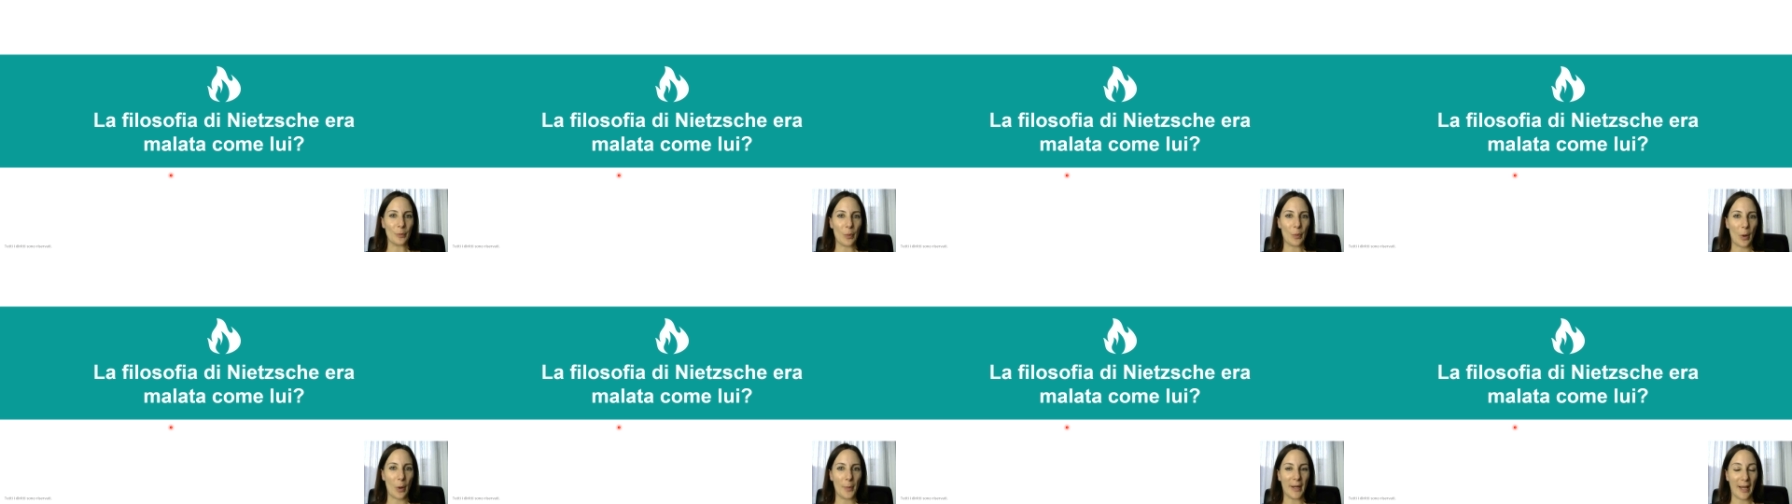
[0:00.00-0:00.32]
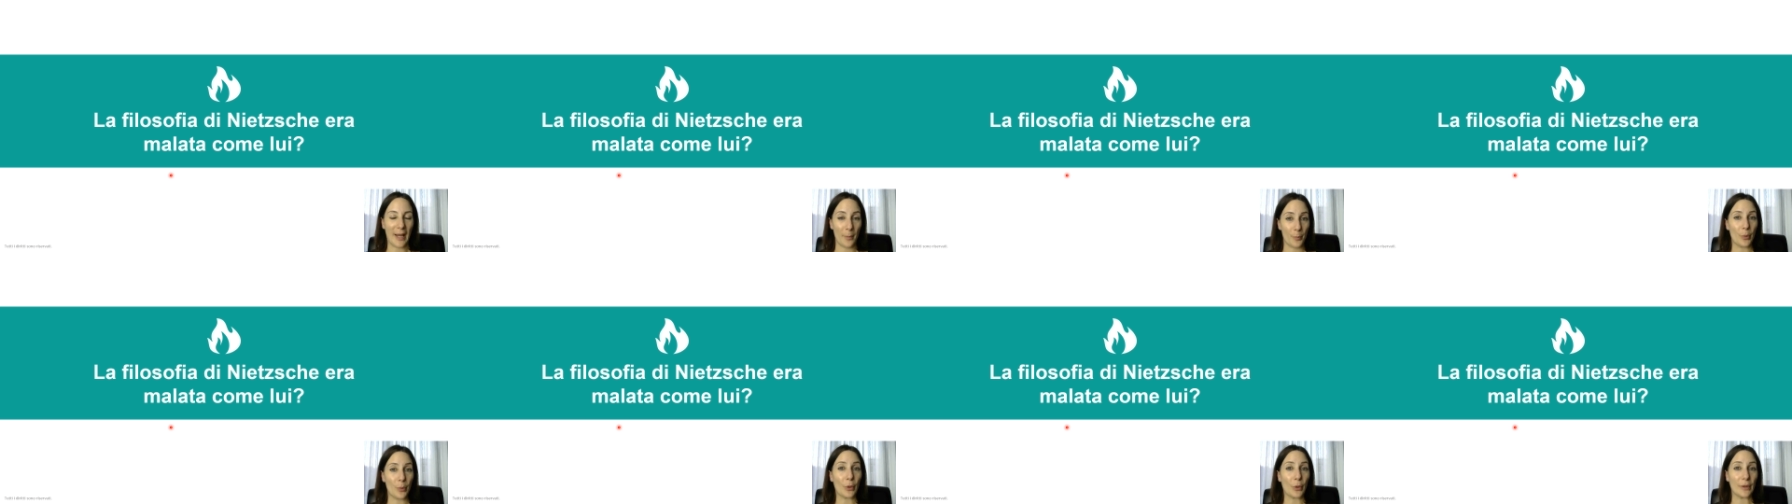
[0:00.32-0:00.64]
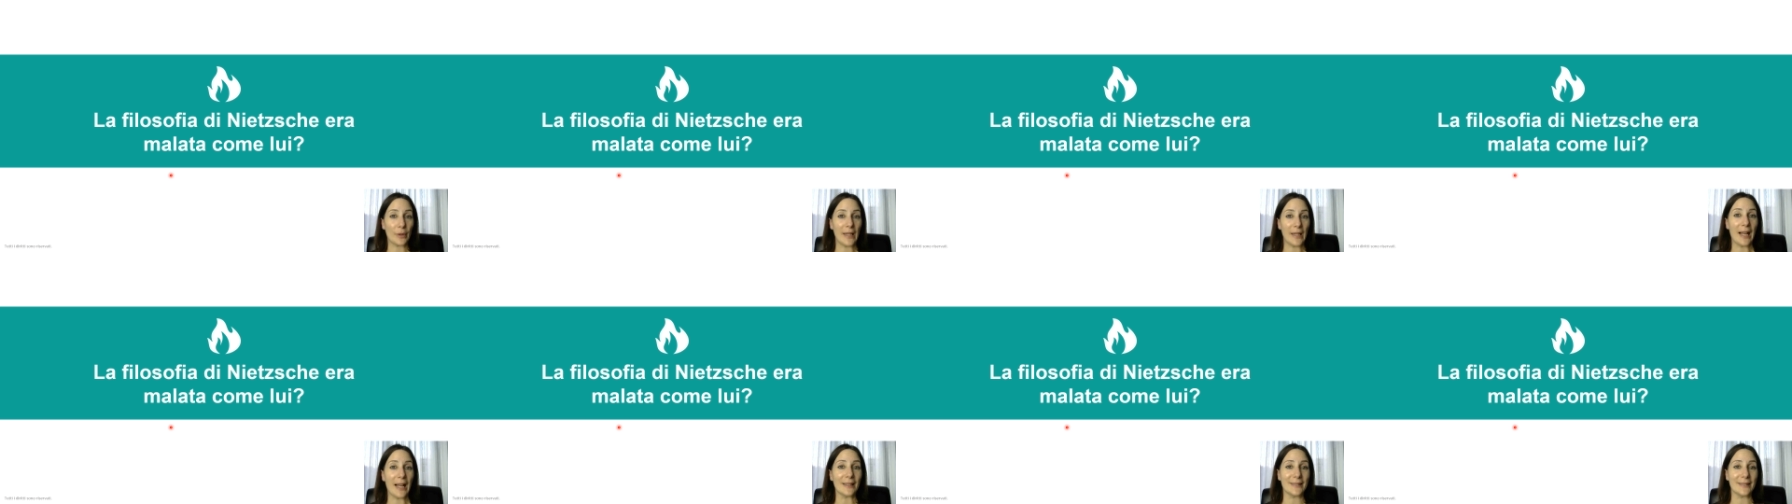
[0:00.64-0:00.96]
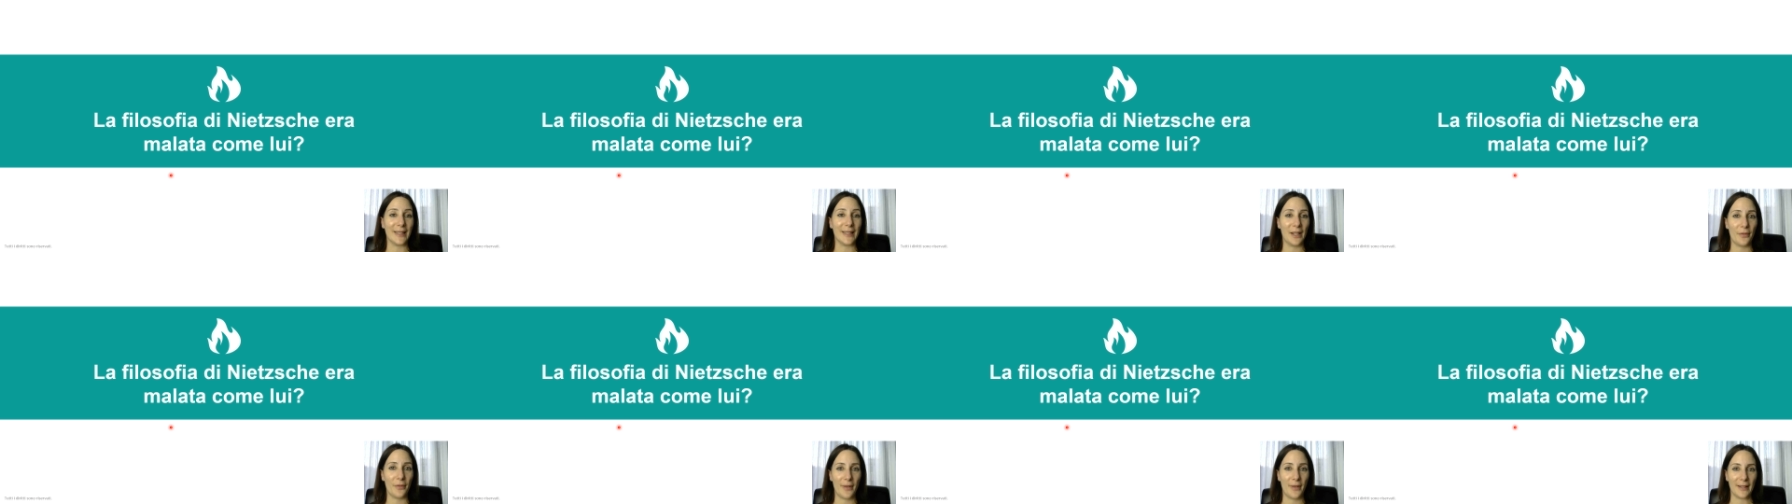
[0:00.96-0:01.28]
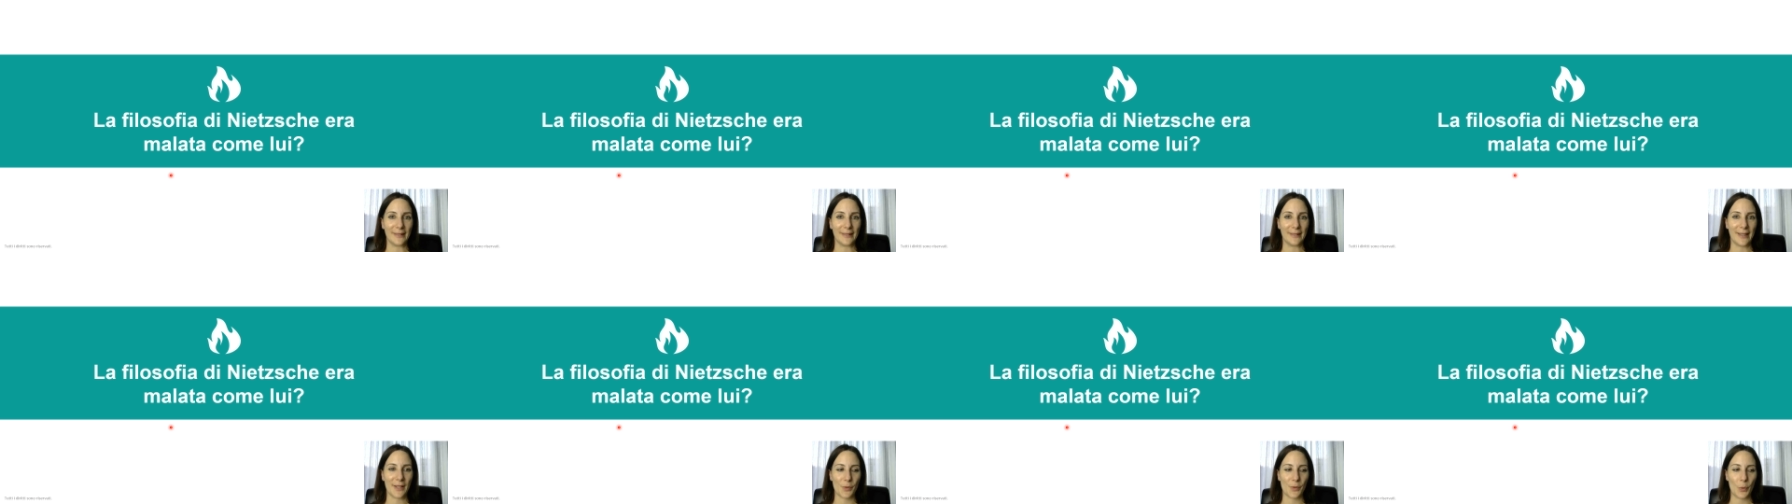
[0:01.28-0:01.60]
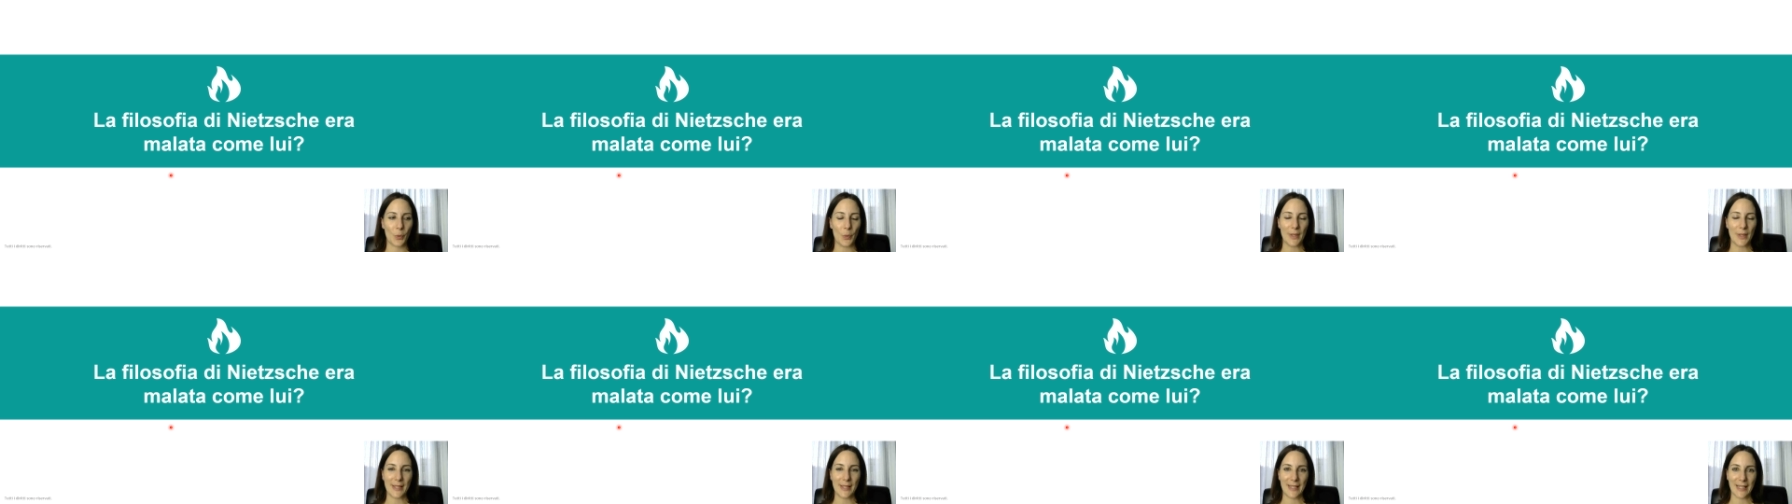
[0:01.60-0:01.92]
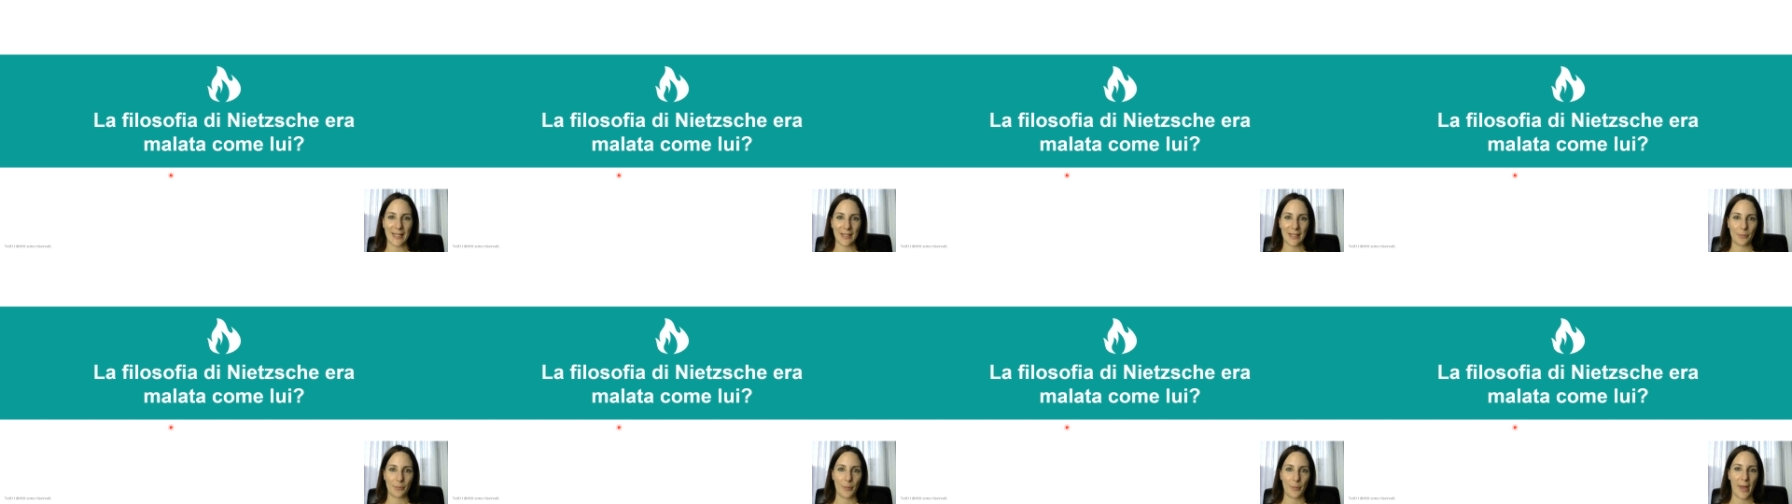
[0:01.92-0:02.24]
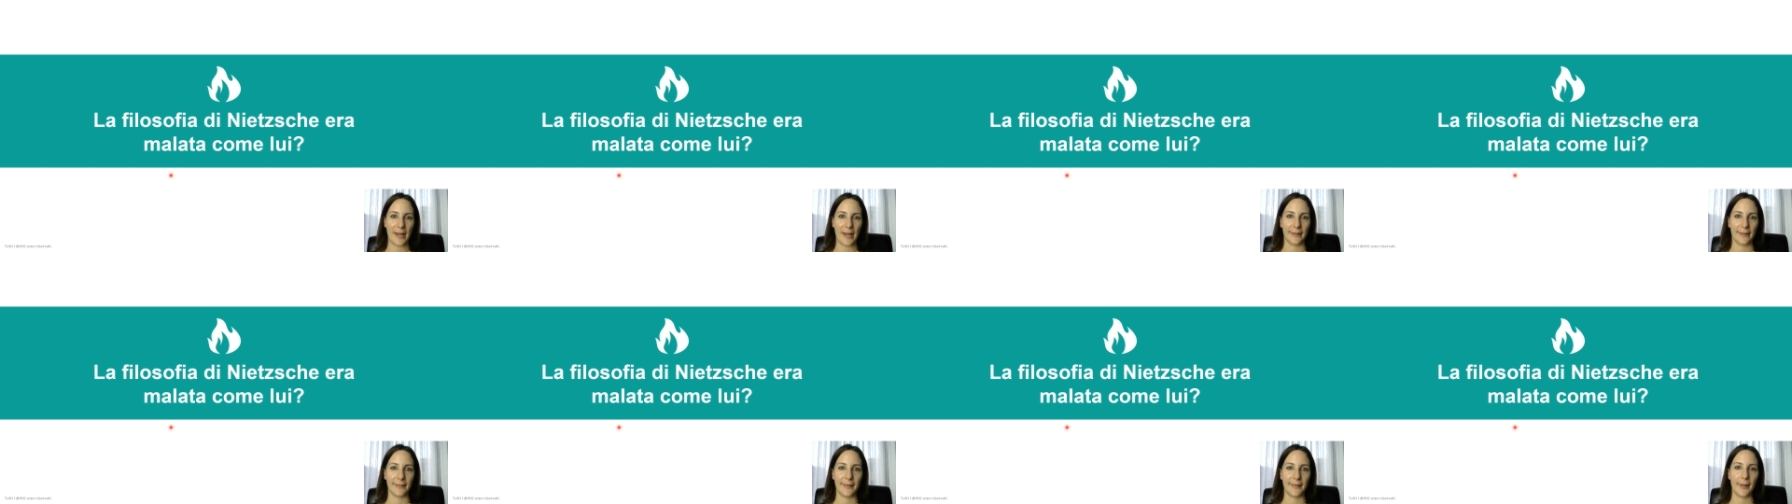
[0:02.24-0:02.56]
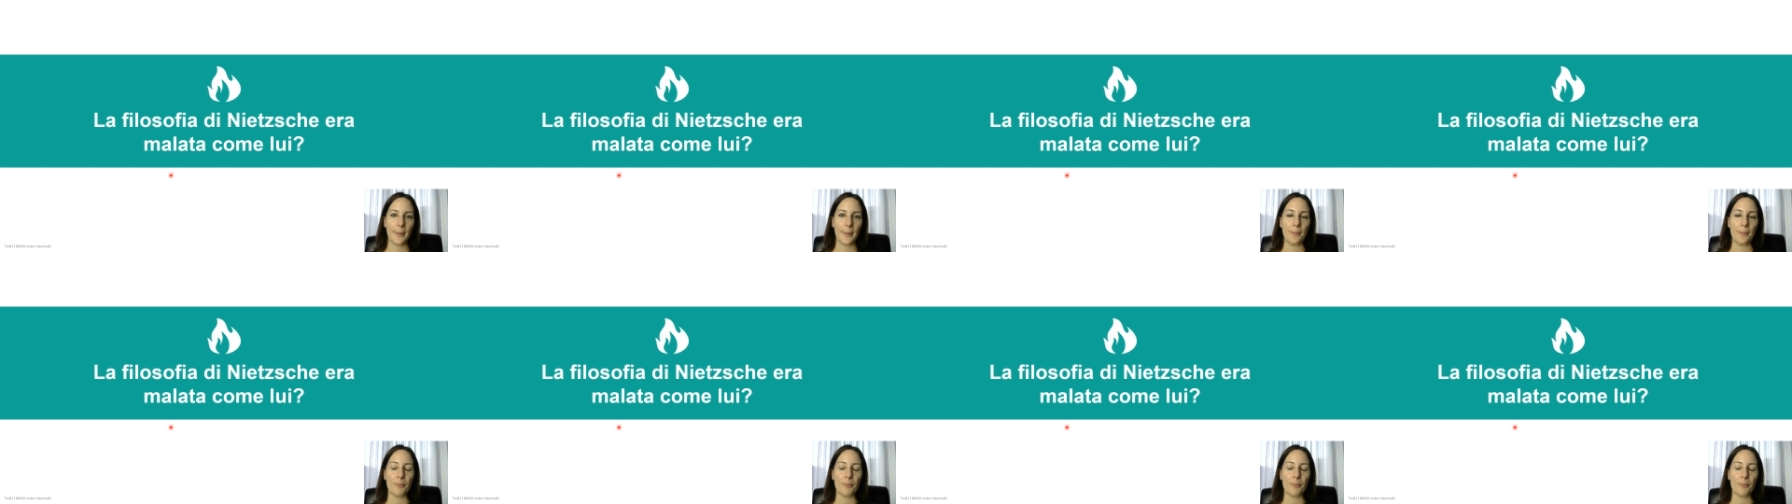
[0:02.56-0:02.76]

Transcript: po' perché è importante riflettere su questi aspetti.